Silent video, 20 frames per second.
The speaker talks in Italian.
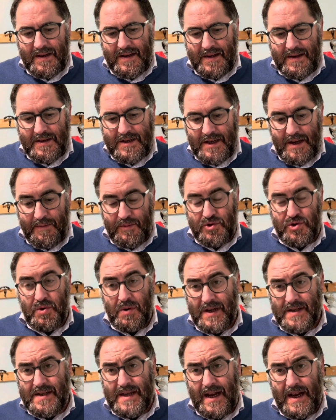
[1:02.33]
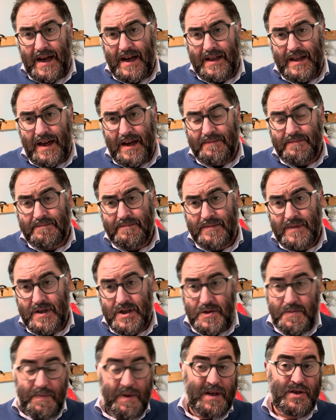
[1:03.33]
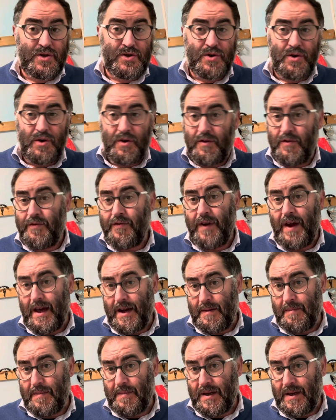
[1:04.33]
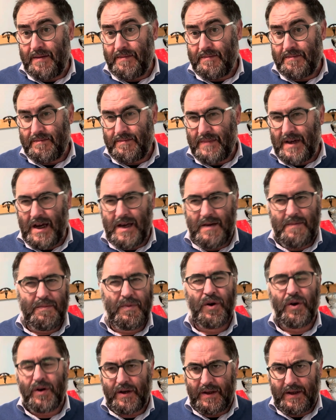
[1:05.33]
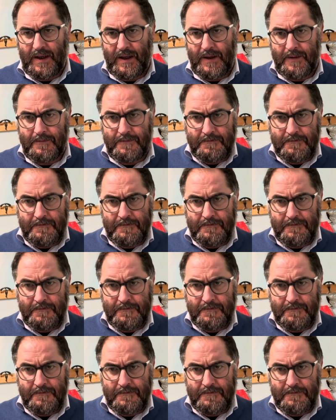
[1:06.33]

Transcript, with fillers: Siamo sulla strada, spesso fermi, ai bordi